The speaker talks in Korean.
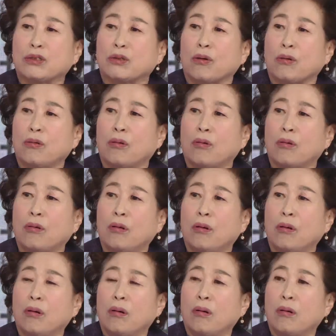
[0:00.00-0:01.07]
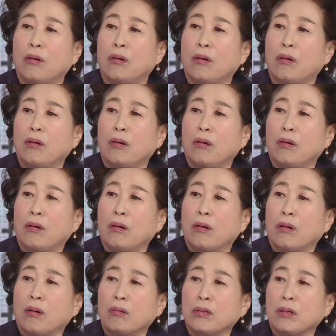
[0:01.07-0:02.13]
아, 그냥 네,
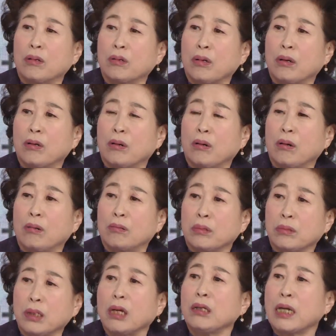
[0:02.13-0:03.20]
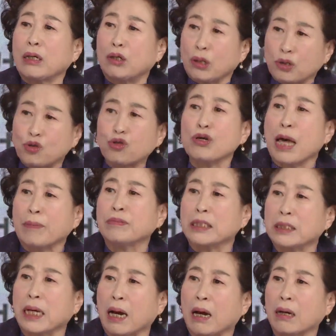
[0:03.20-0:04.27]
네 알겠습니다. 그냥 천원만 네. 내고
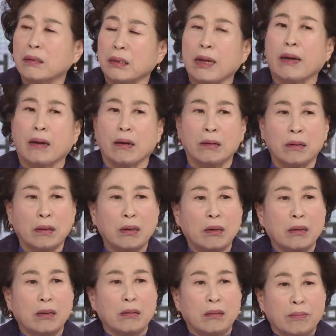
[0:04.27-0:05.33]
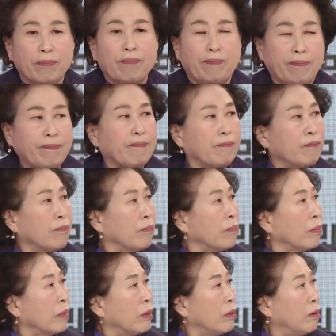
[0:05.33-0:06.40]
병원 갔으면 네. 좋겠다 이 뜻인 혜택을 많이
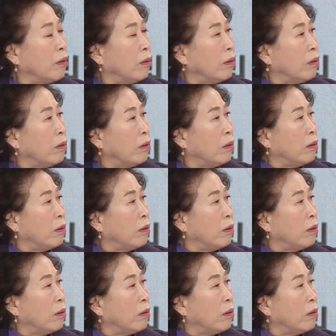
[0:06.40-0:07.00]
주는데 네. 예, 예.